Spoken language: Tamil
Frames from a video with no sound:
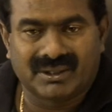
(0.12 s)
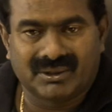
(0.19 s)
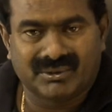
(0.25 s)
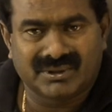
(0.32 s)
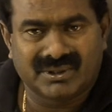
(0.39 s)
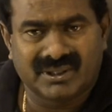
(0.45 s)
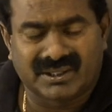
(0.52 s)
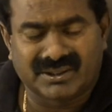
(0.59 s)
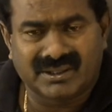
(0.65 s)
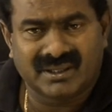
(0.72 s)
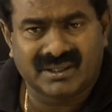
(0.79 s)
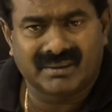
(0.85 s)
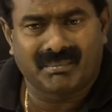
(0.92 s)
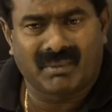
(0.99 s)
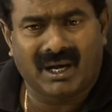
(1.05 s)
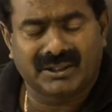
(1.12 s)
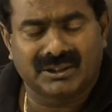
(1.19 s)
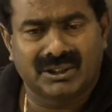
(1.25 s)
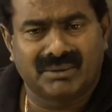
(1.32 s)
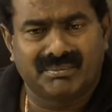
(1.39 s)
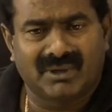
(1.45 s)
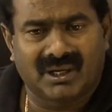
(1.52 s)
இது வந்து எந்த
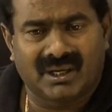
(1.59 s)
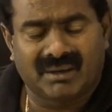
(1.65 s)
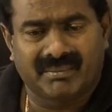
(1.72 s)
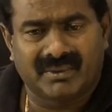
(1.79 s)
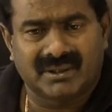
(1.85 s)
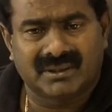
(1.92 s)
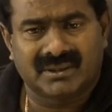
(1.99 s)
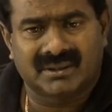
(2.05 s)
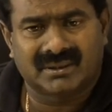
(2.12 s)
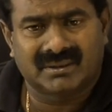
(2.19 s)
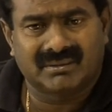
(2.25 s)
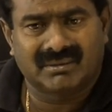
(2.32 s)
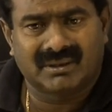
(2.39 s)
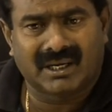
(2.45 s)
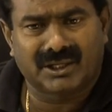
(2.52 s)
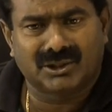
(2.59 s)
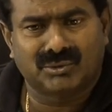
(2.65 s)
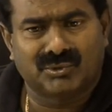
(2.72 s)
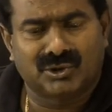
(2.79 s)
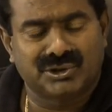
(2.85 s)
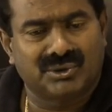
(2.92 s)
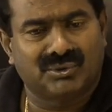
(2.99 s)
மாறுதலும் இல்லாமல் நடந்து
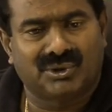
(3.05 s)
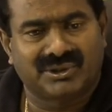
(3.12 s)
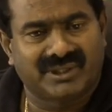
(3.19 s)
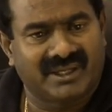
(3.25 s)
முடிஞ்ச ஒரு